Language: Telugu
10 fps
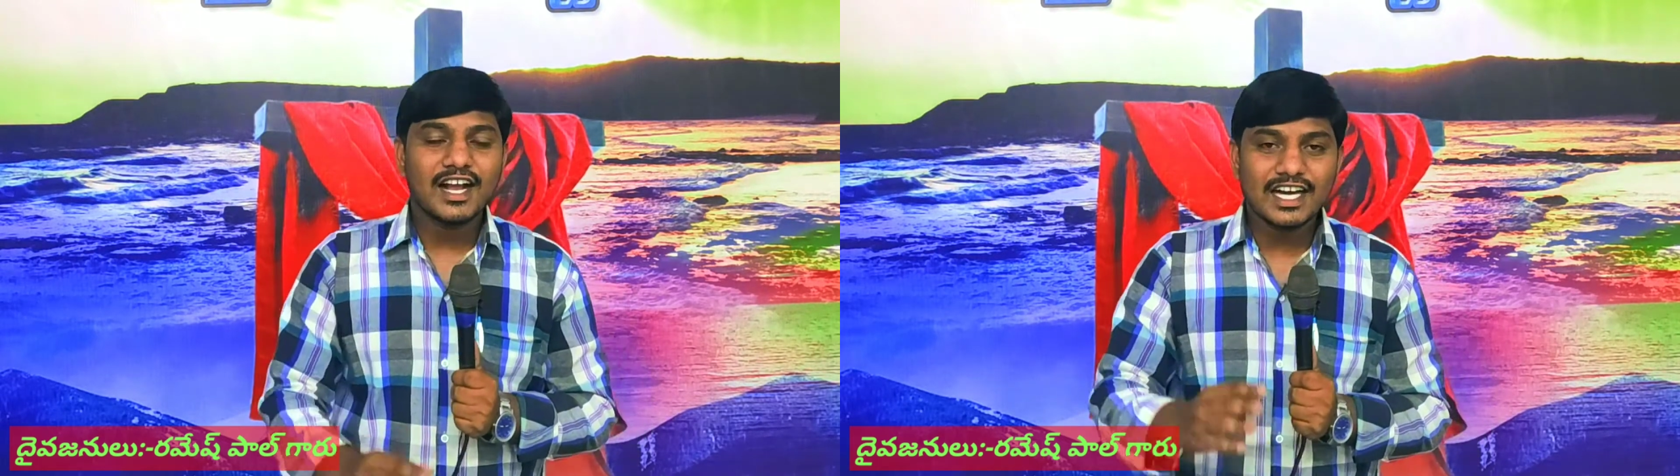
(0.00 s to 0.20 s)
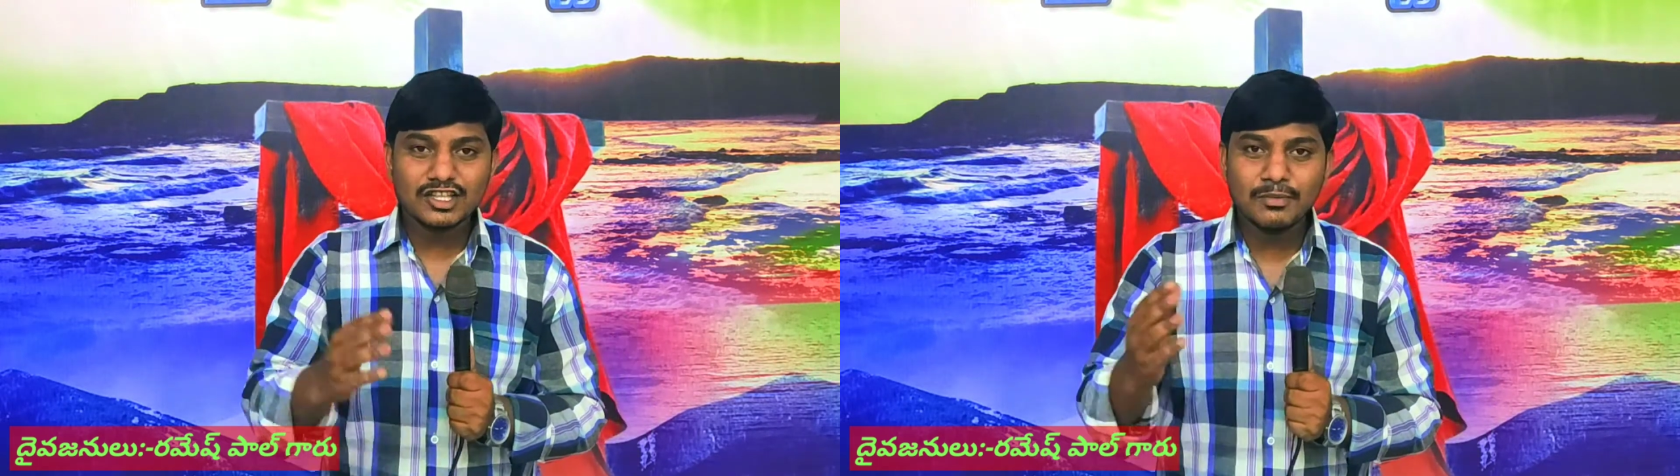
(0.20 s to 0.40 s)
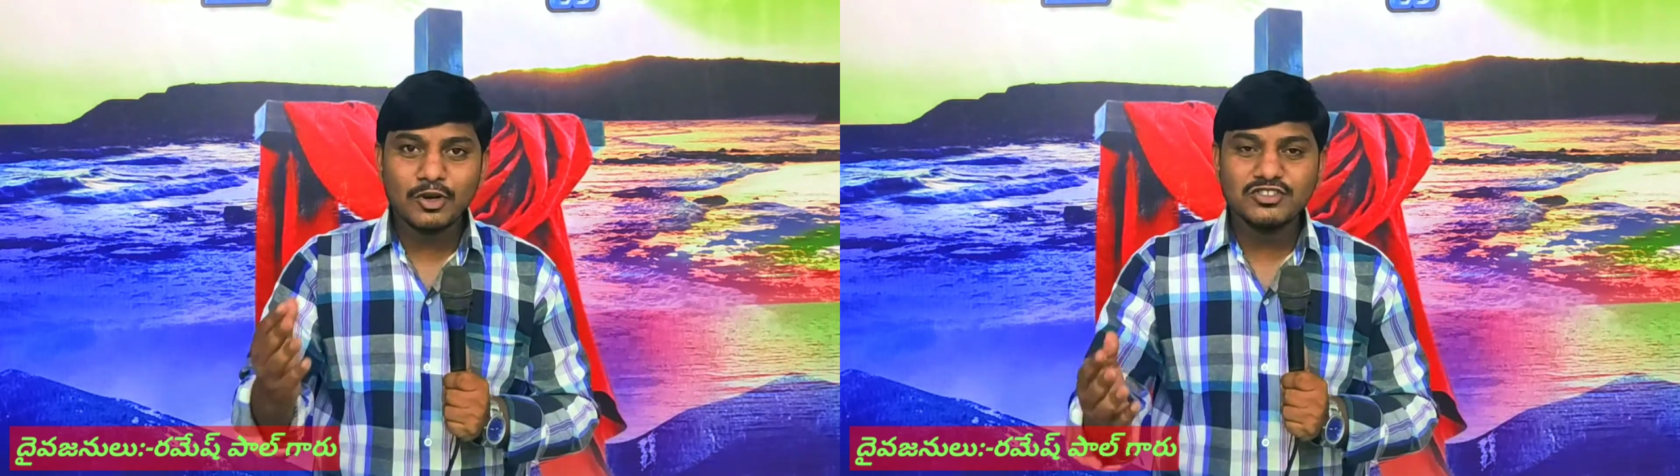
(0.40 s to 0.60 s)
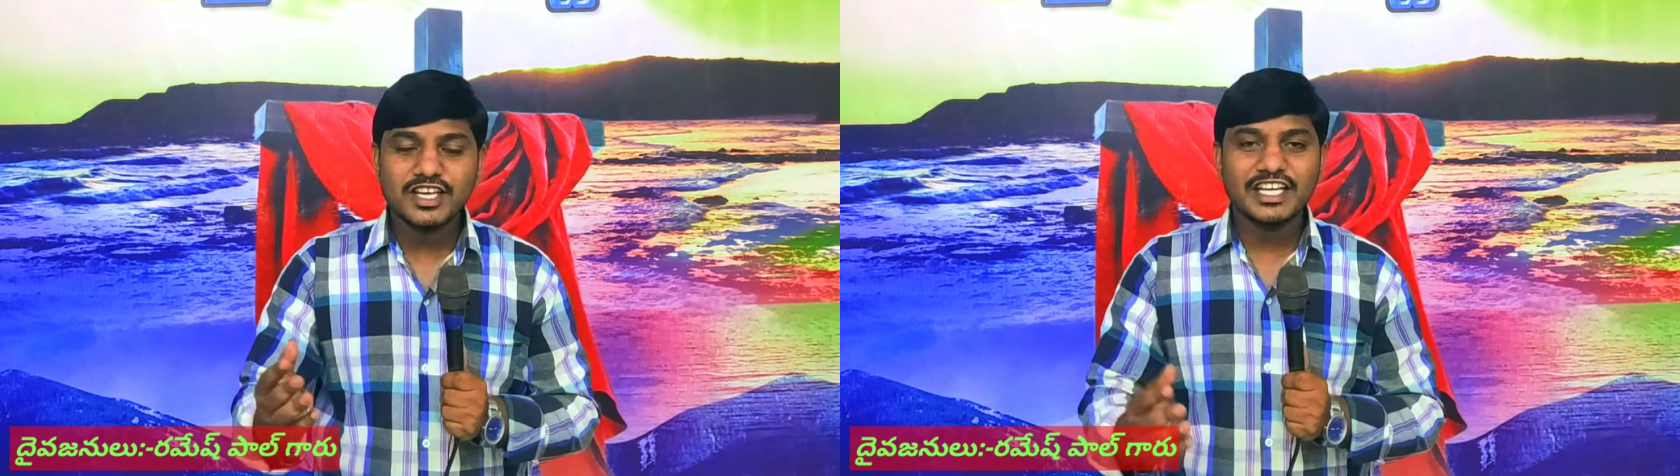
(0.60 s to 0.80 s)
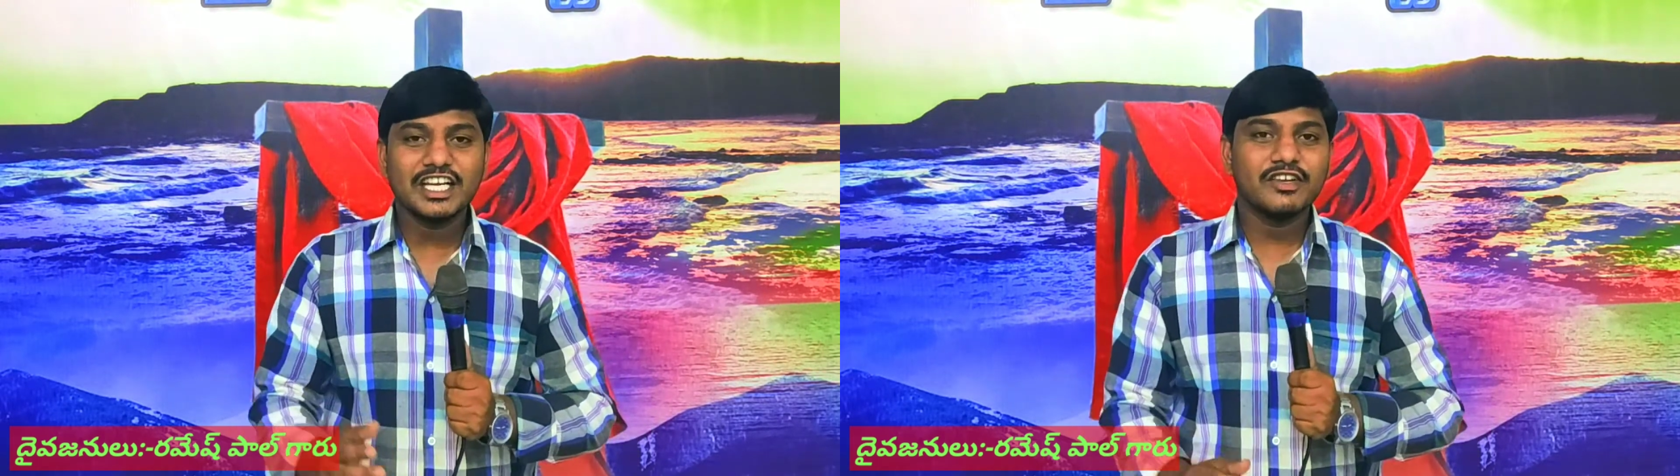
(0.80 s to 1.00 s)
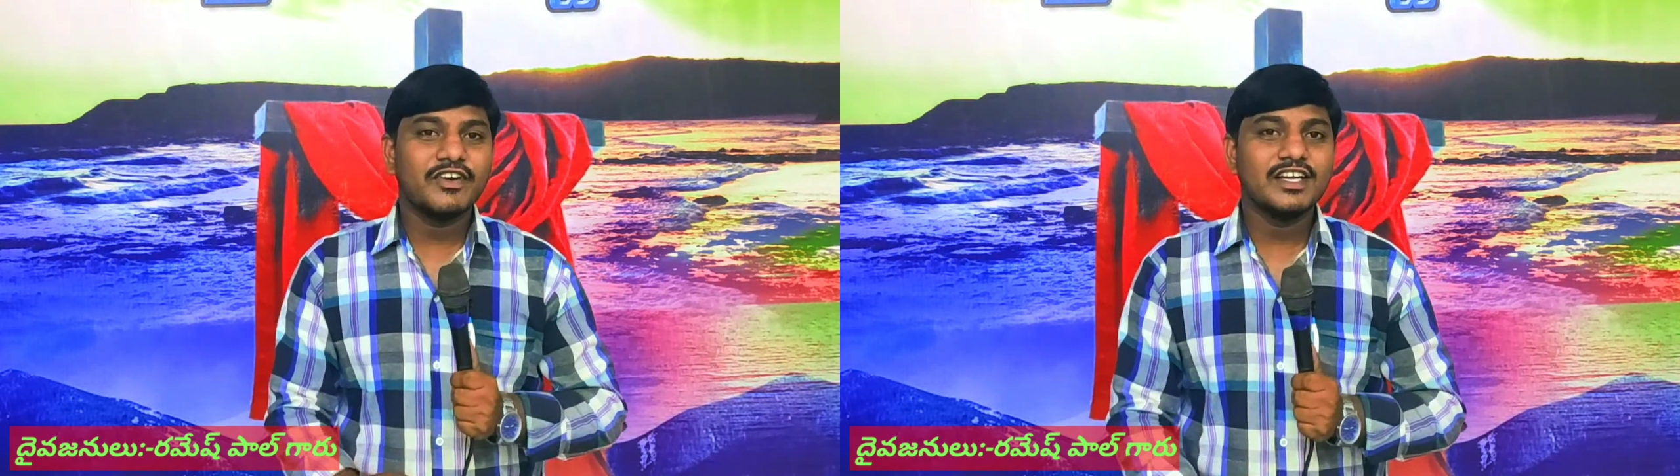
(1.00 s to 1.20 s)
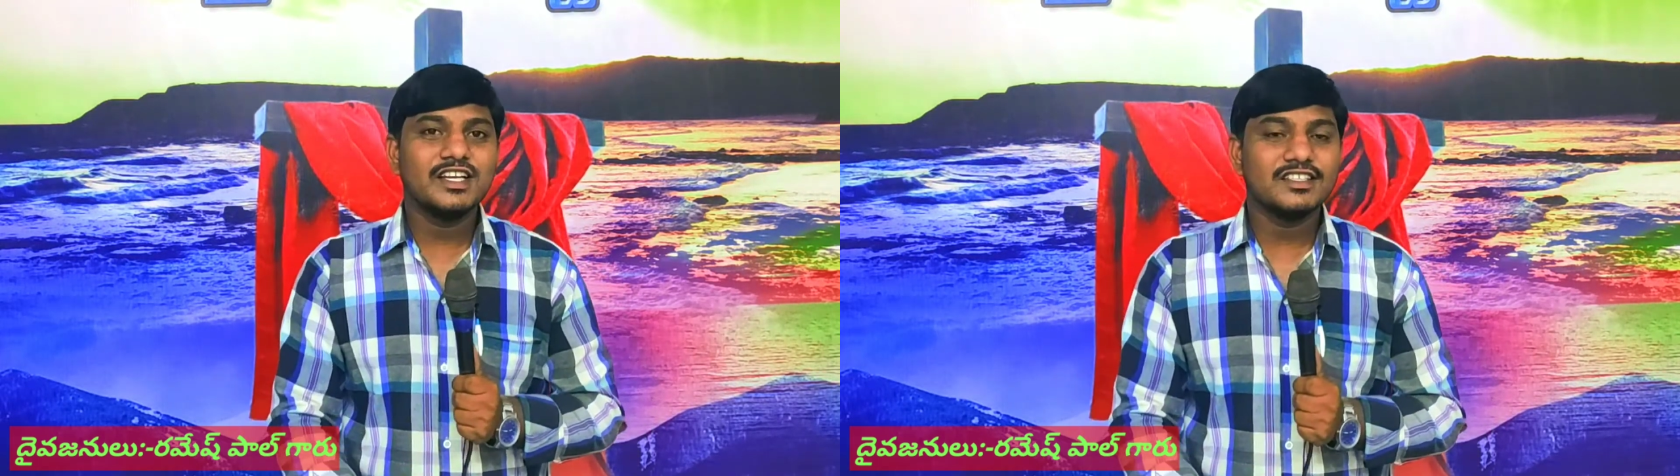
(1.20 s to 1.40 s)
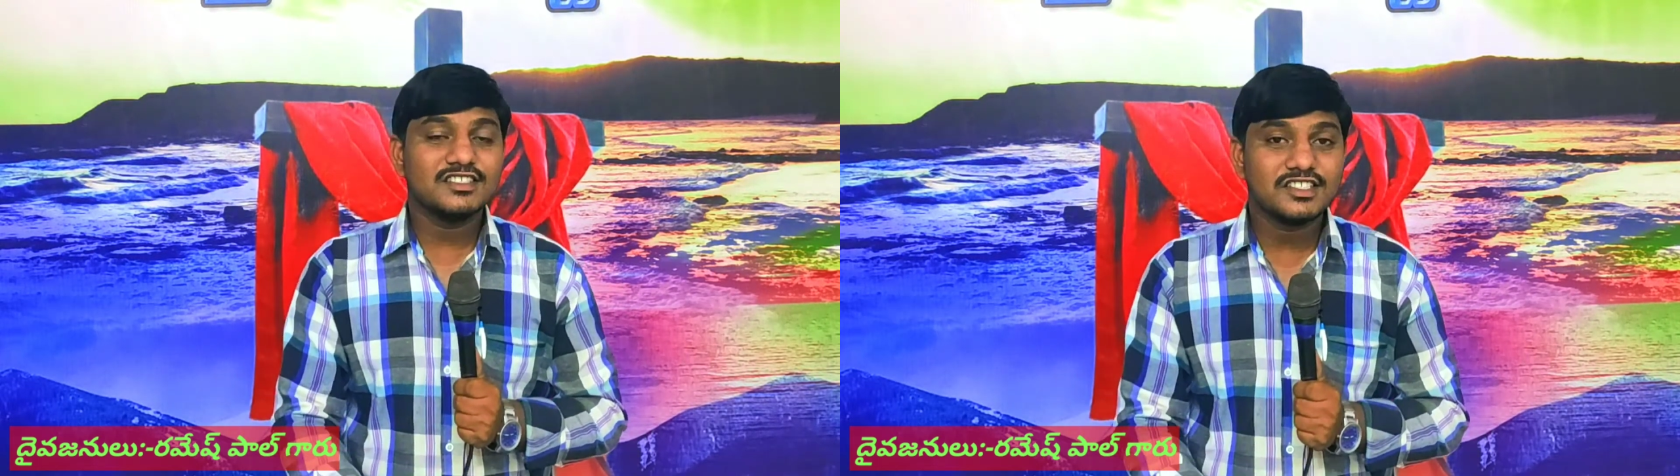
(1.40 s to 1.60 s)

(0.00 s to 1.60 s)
గతంలో జరిగినటువంటి